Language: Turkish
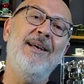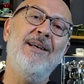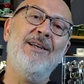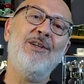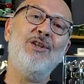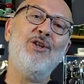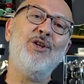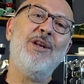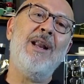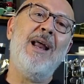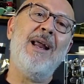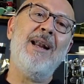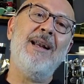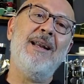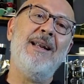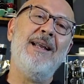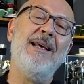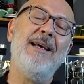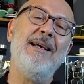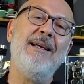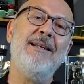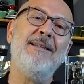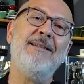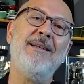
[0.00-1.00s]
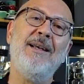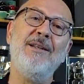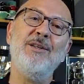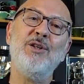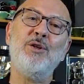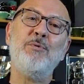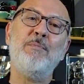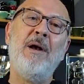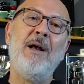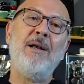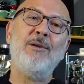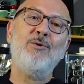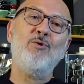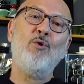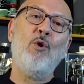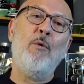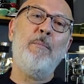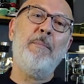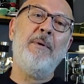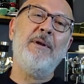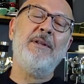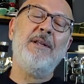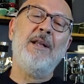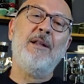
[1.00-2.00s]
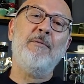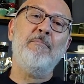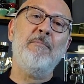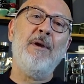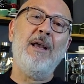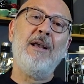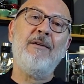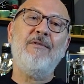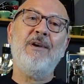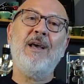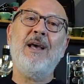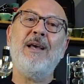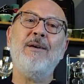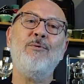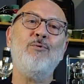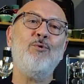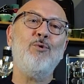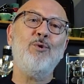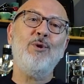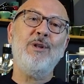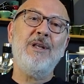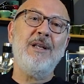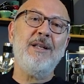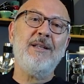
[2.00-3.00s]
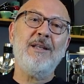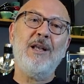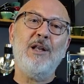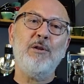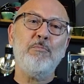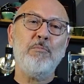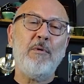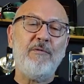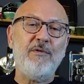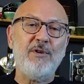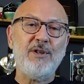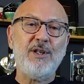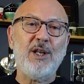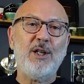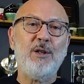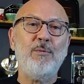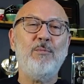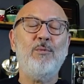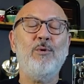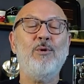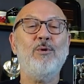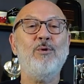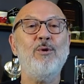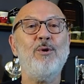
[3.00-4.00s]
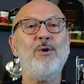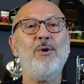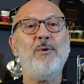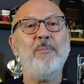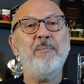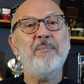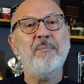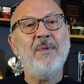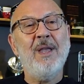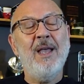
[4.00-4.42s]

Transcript: kişilerle tanışmak, sohbet etmek veya ürünleri tanıtma fırsatı bulduk.